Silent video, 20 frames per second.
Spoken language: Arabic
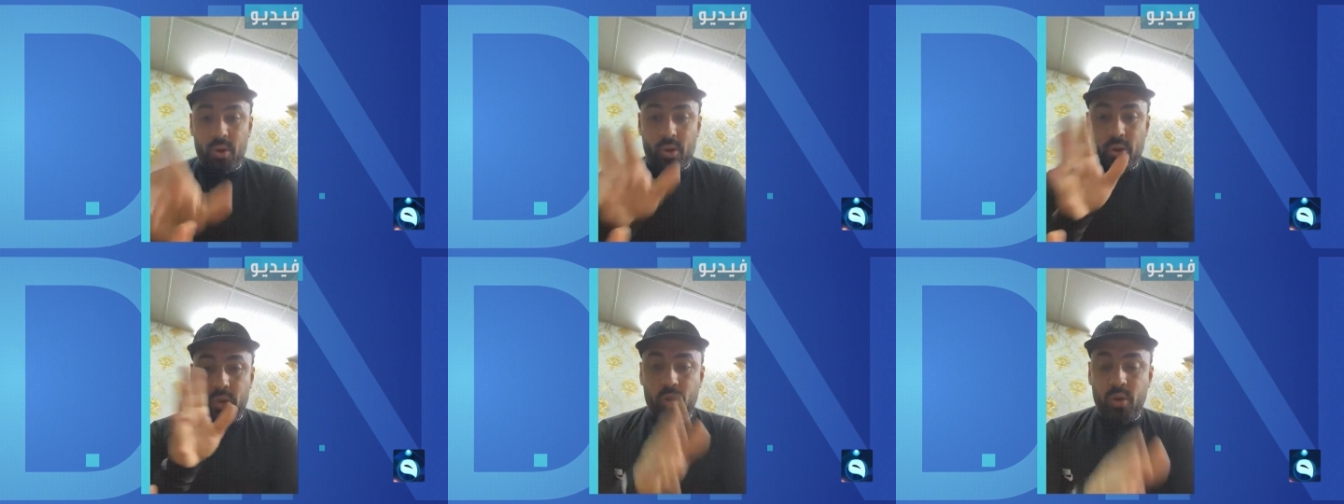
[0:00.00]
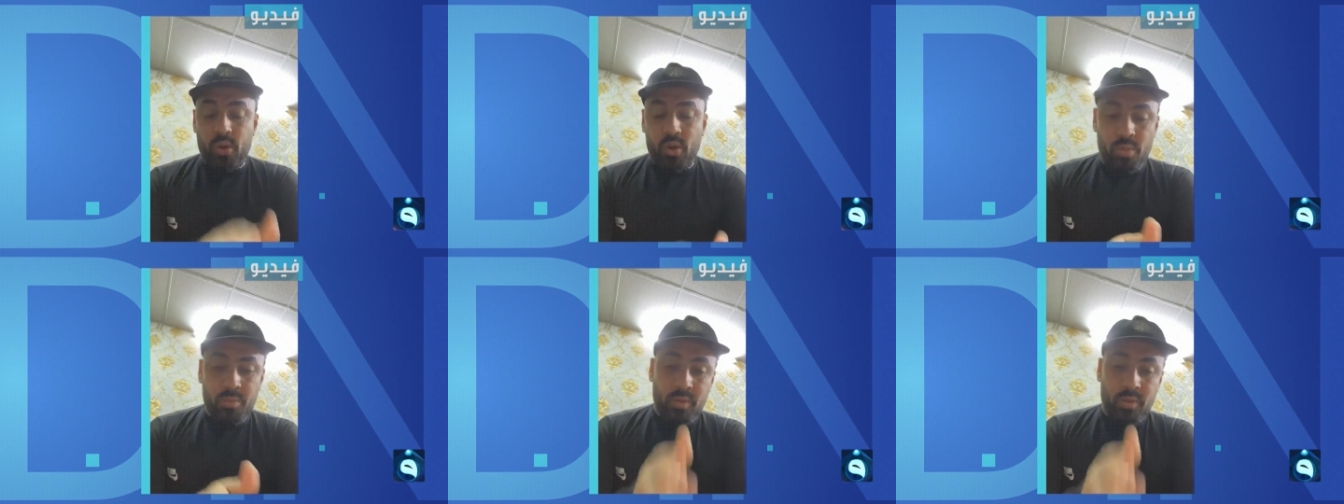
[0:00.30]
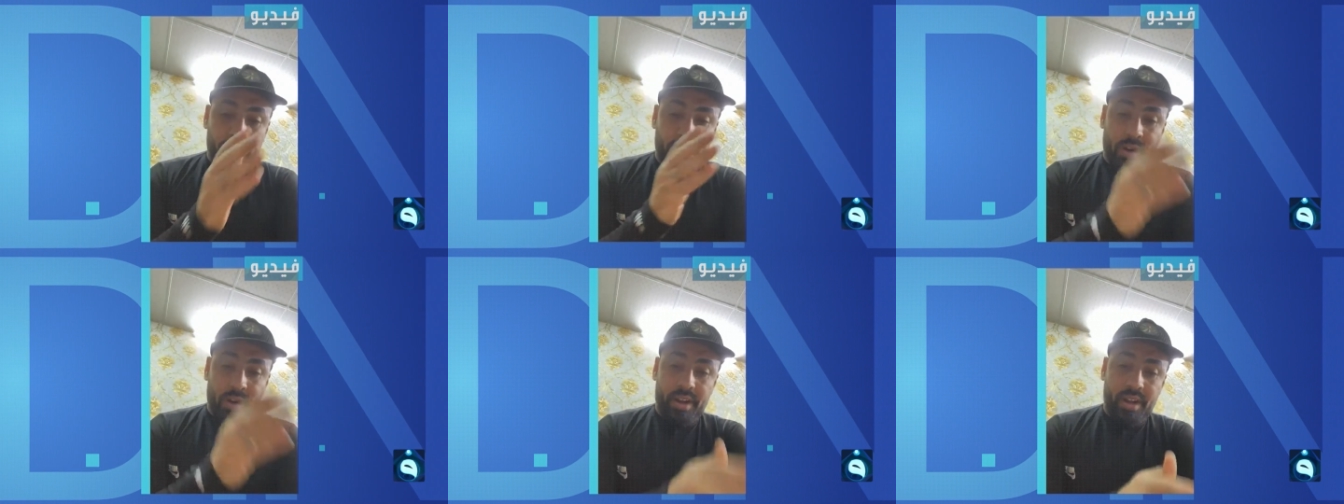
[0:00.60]
اليوم
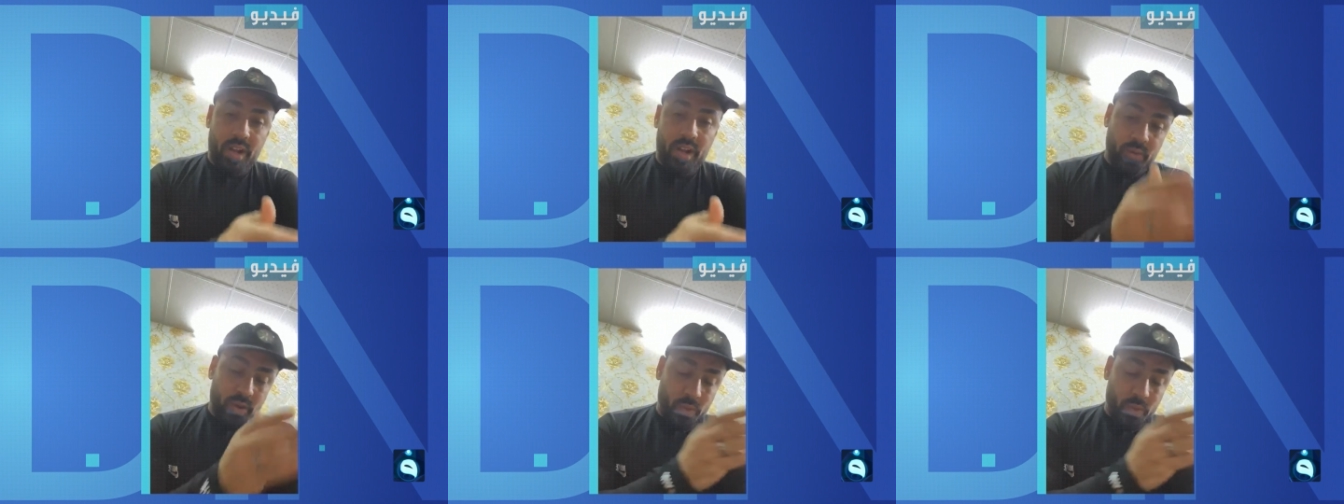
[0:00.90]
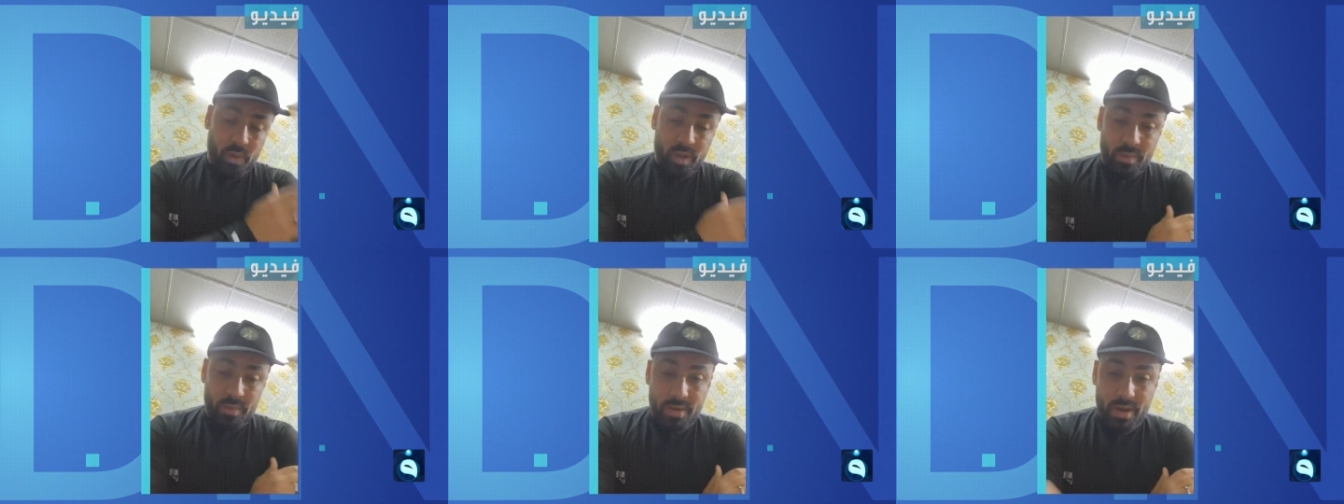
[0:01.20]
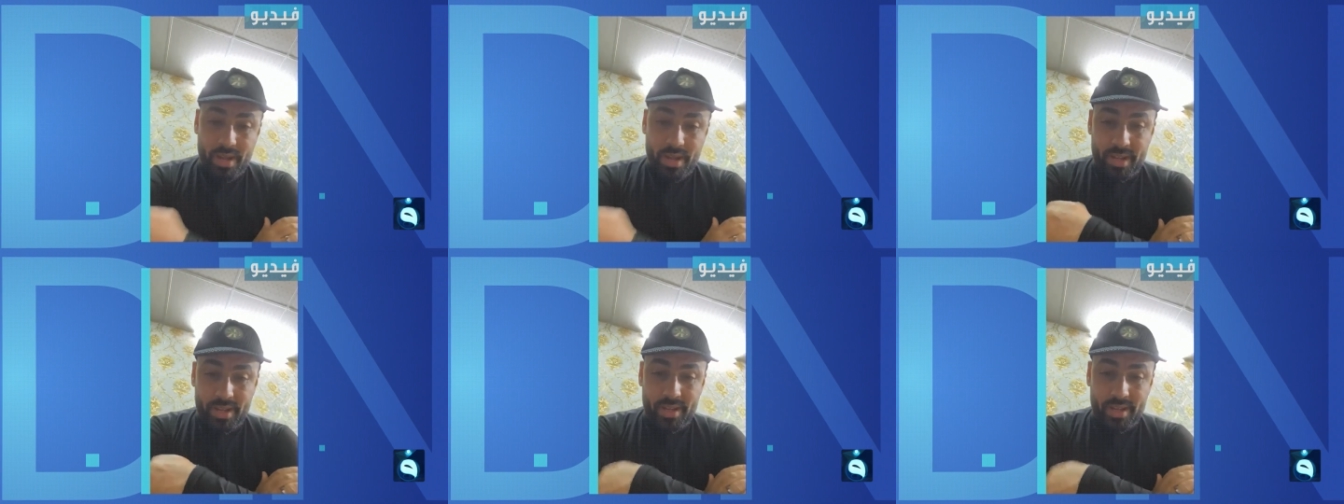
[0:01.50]
والبارحه واول
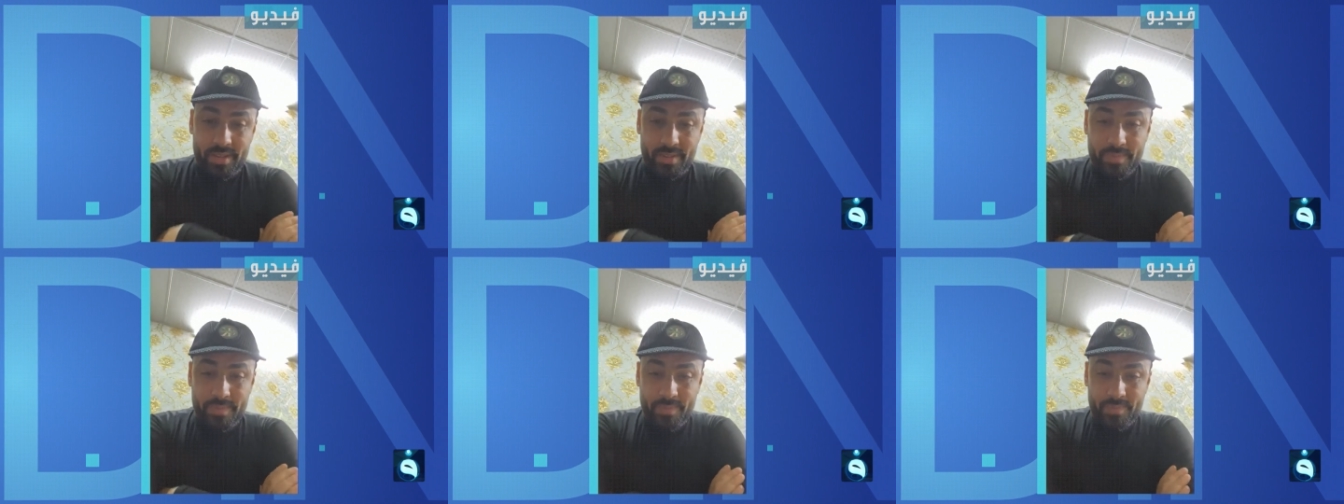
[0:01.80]
البارحه